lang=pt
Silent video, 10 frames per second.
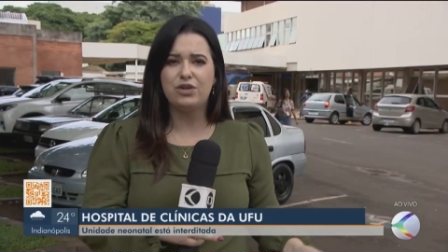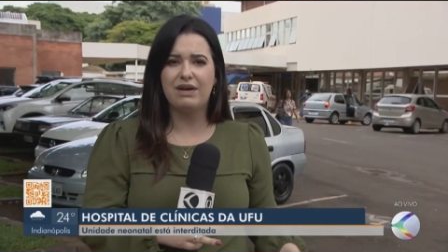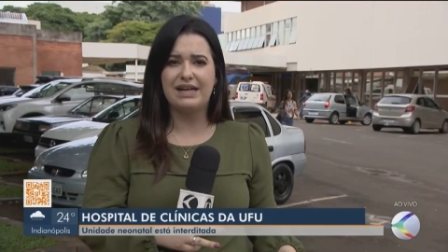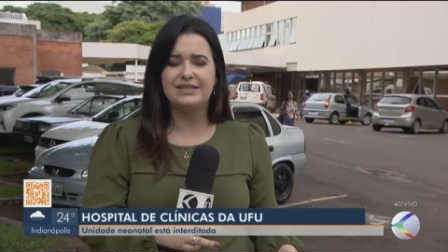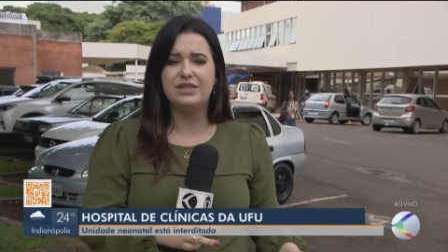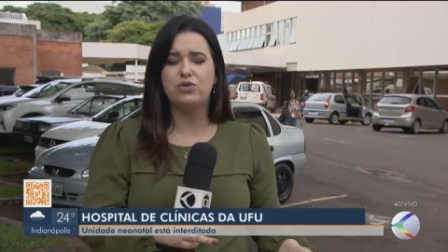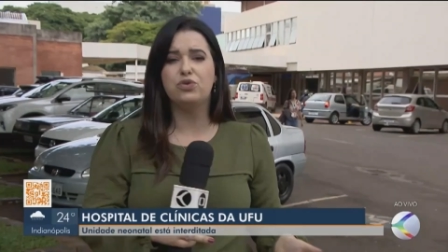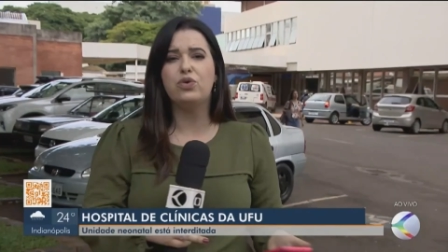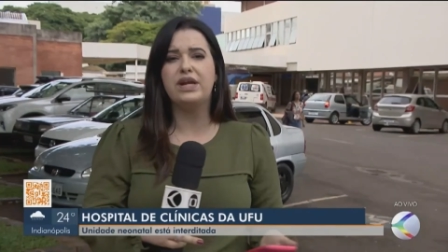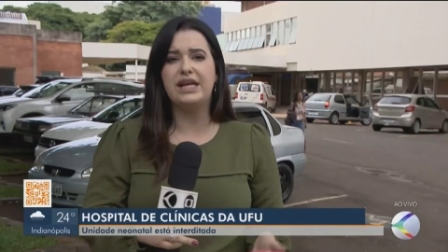do HC, o
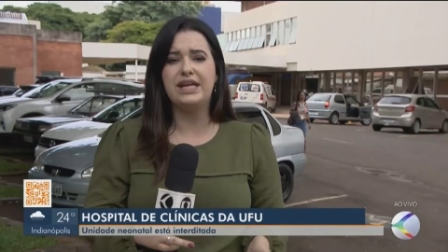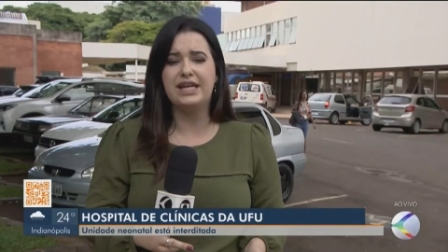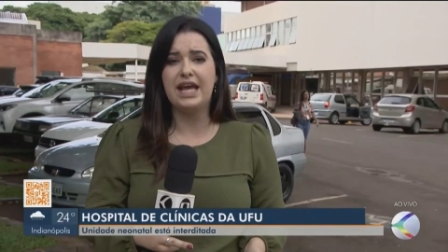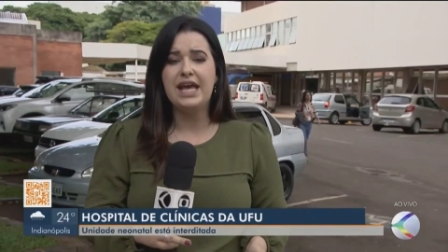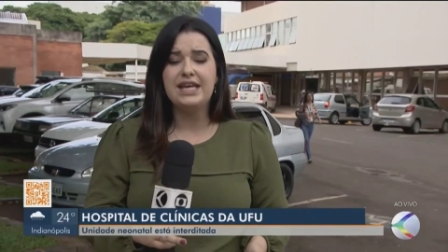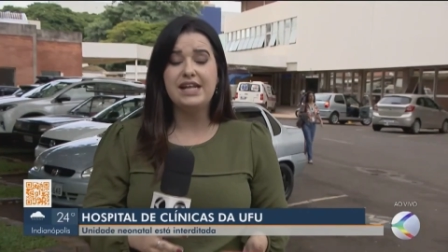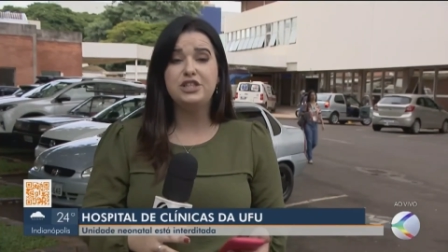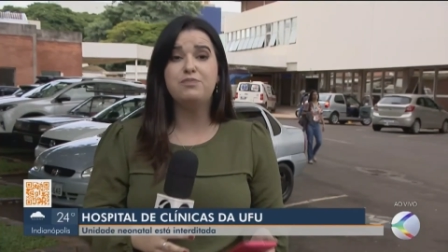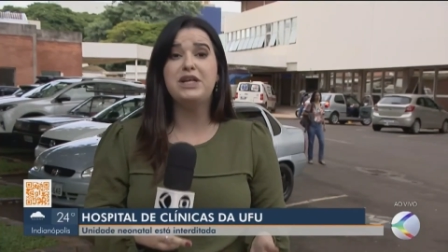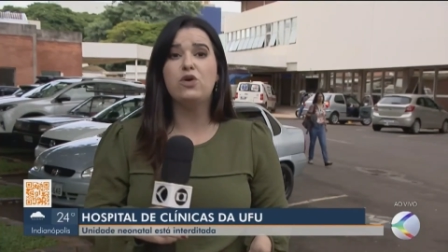doutor Henrique, e ele
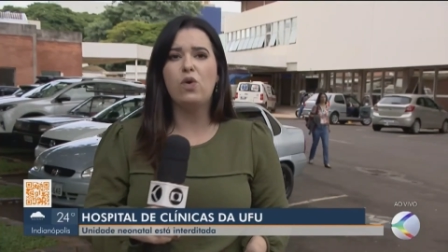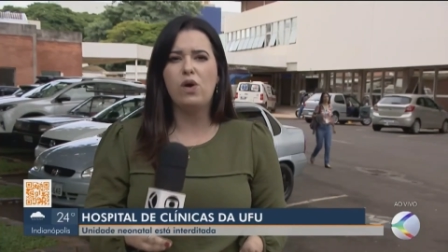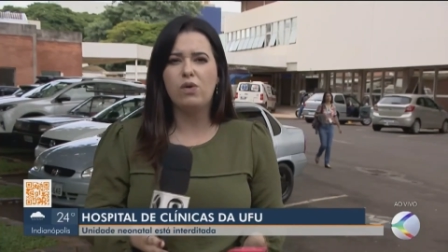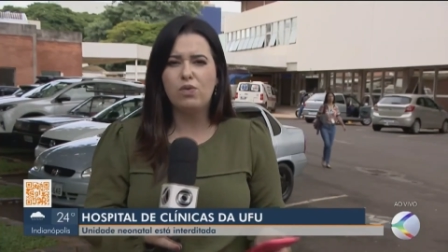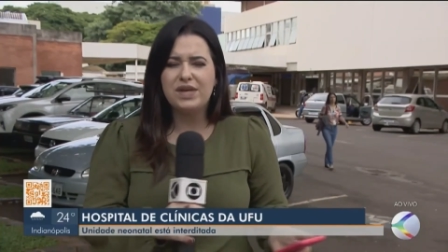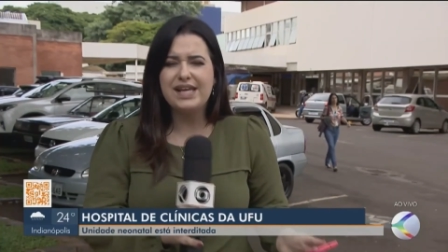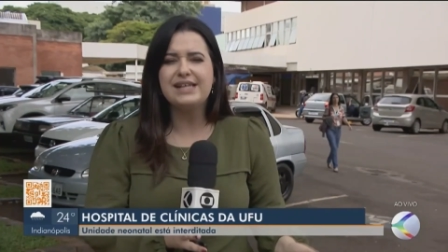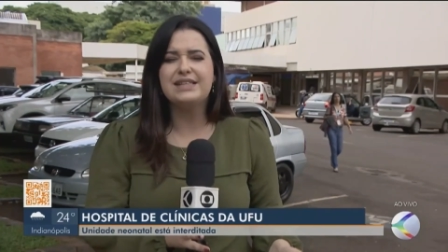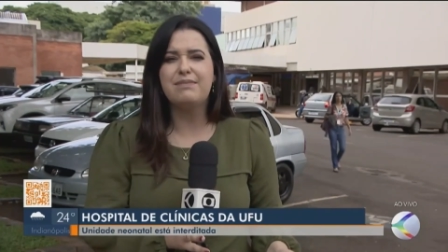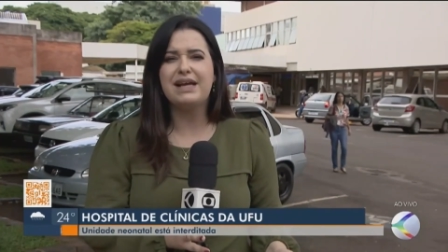explicou o que é
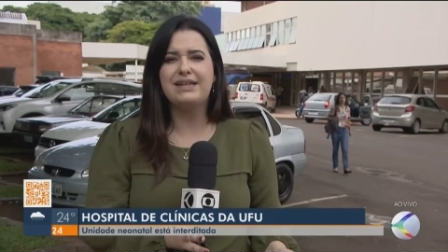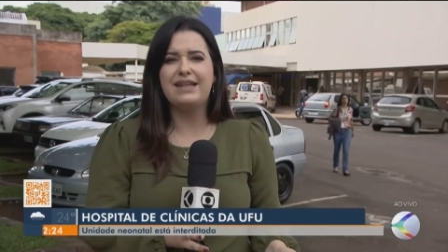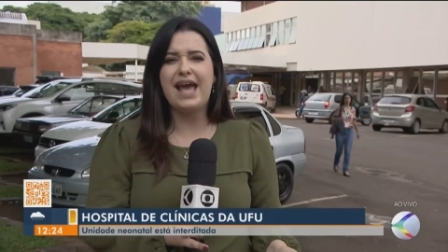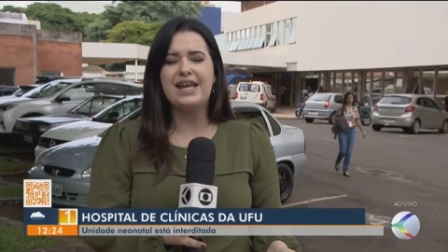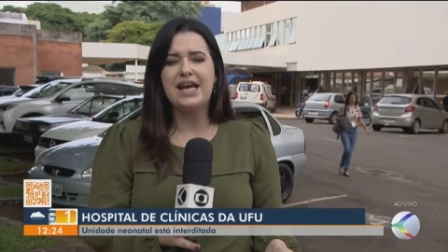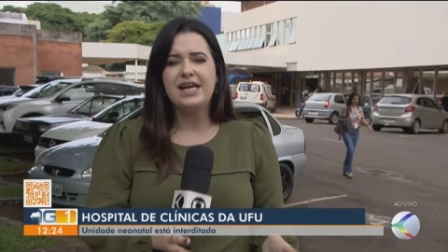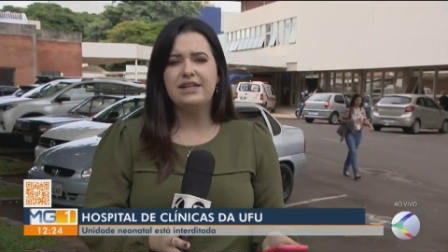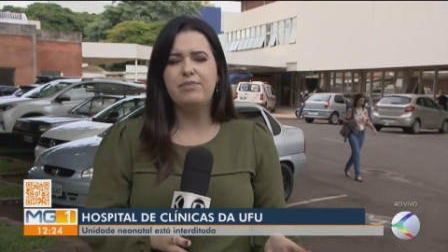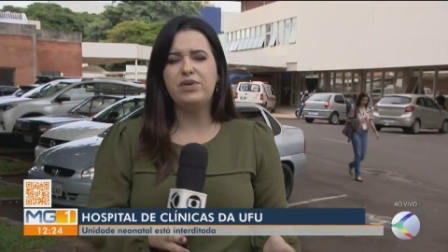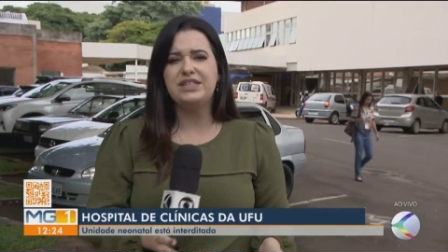essa bactéria e
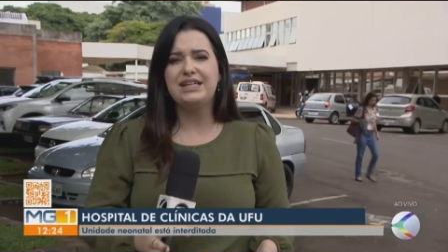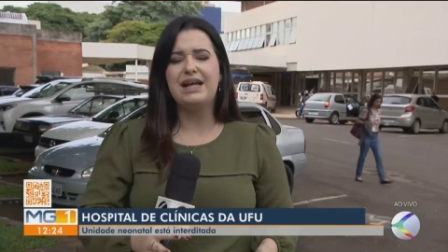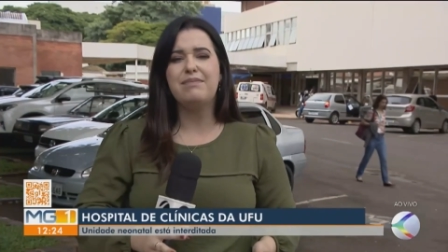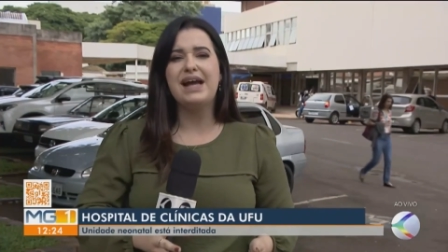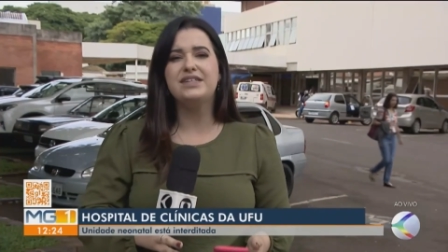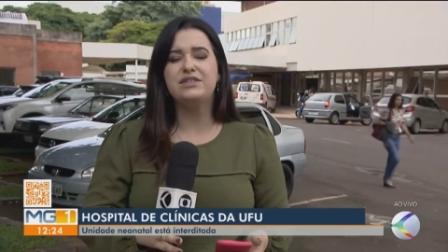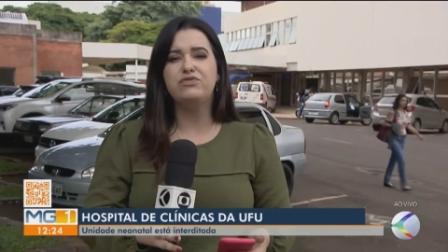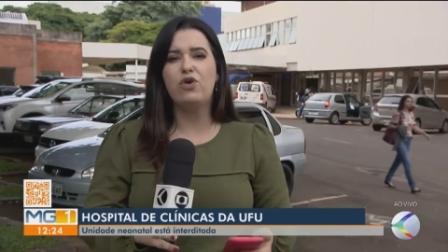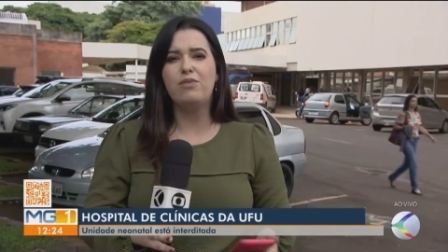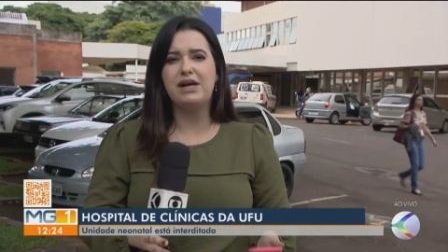depois ele dá mais
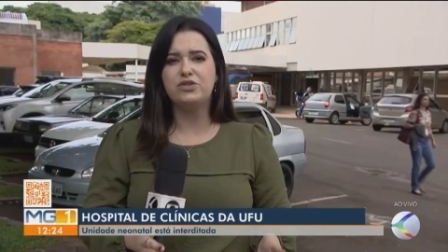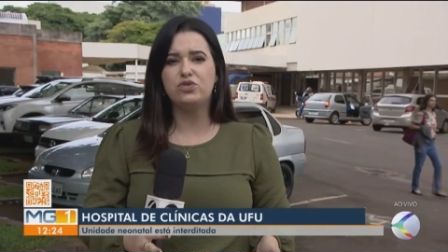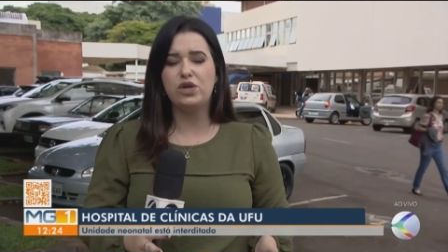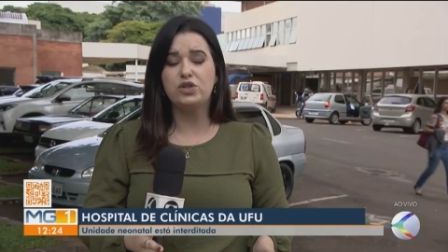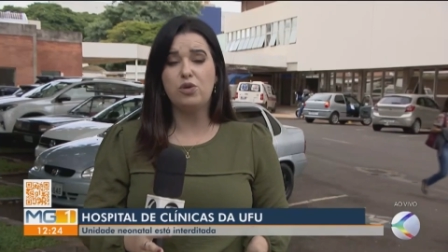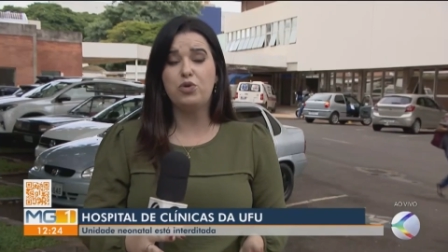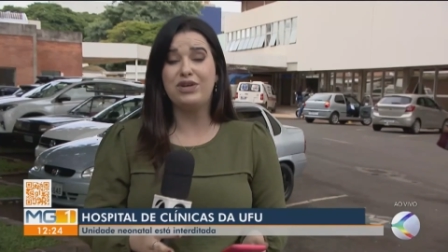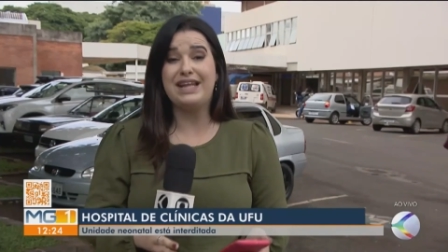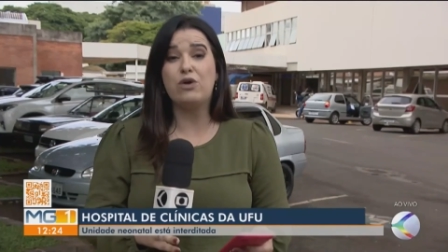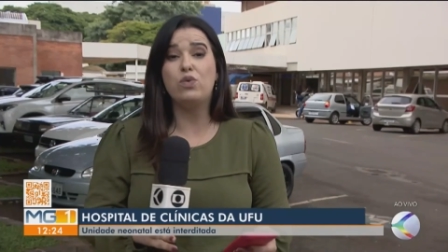informações sobre o que
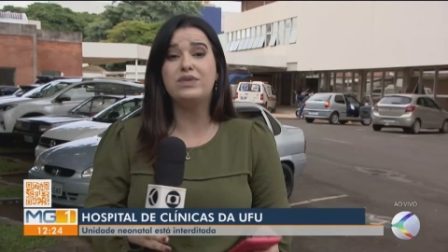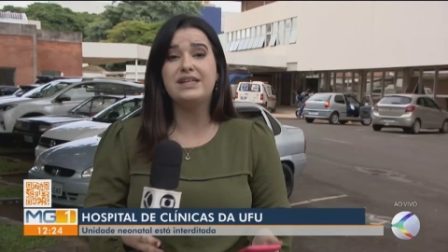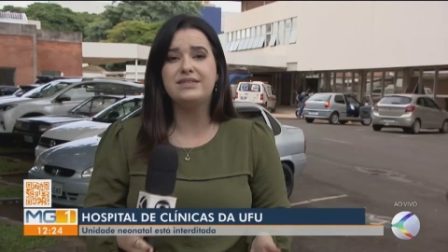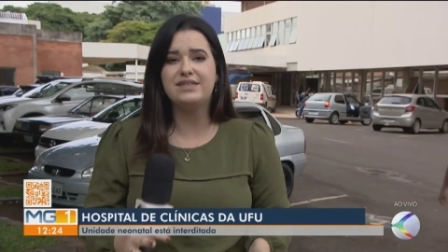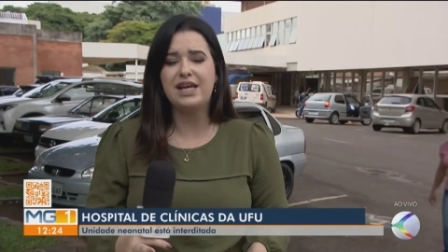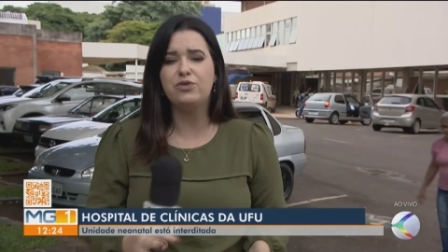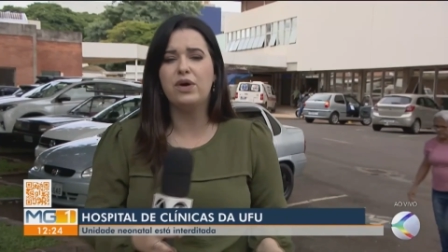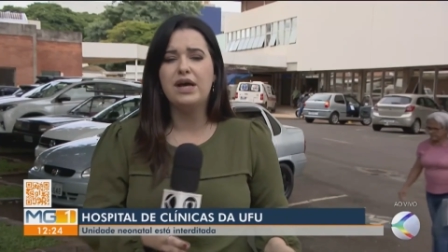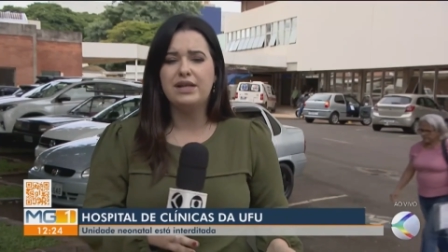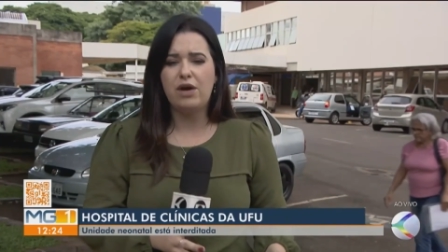está acontecendo
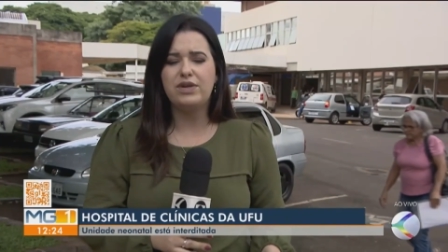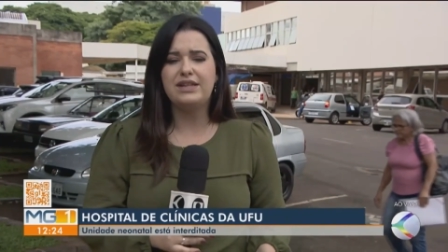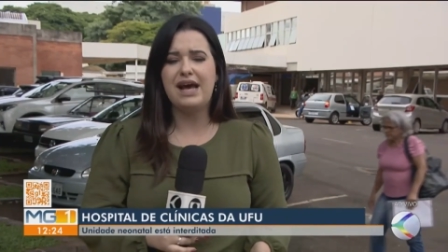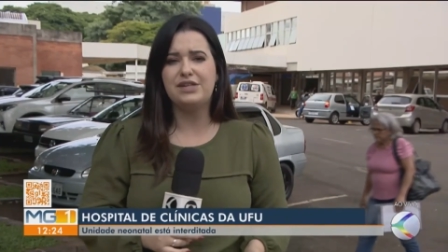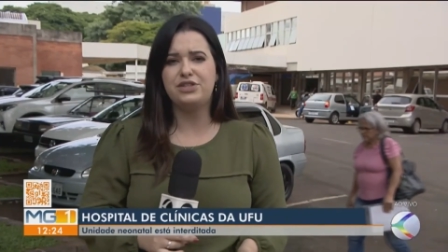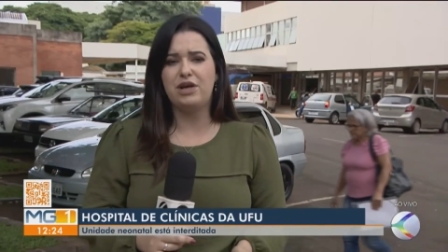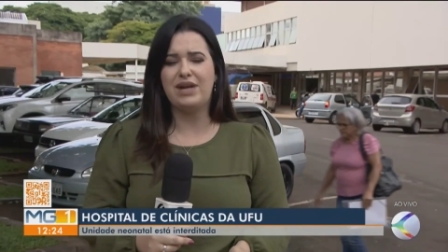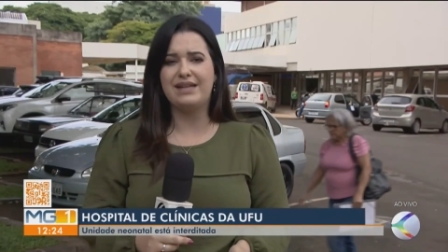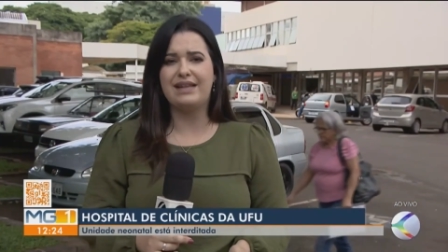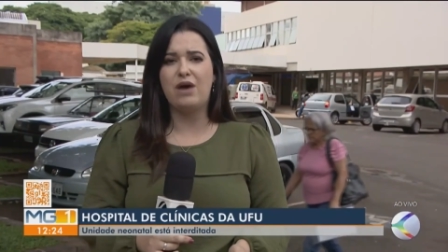na unidade
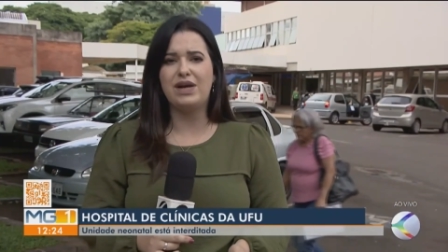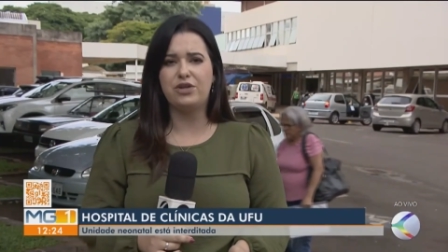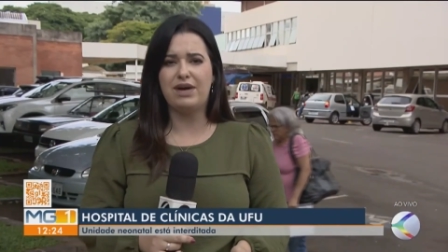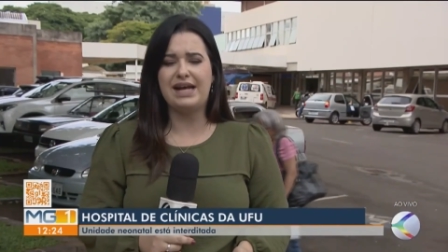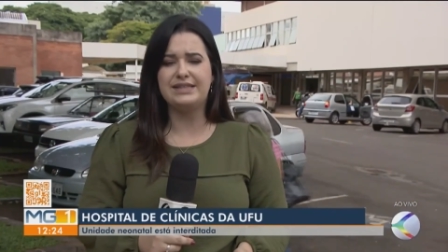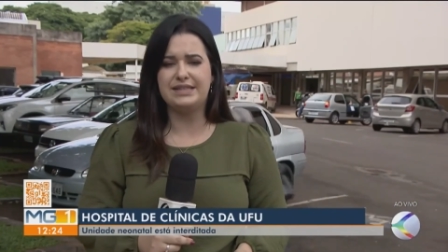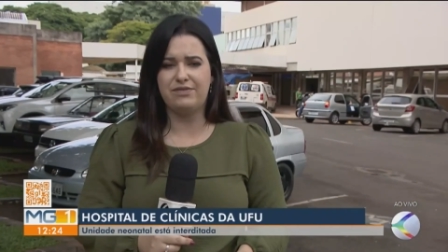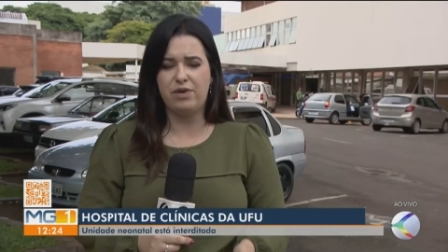neonatal aqui do HC.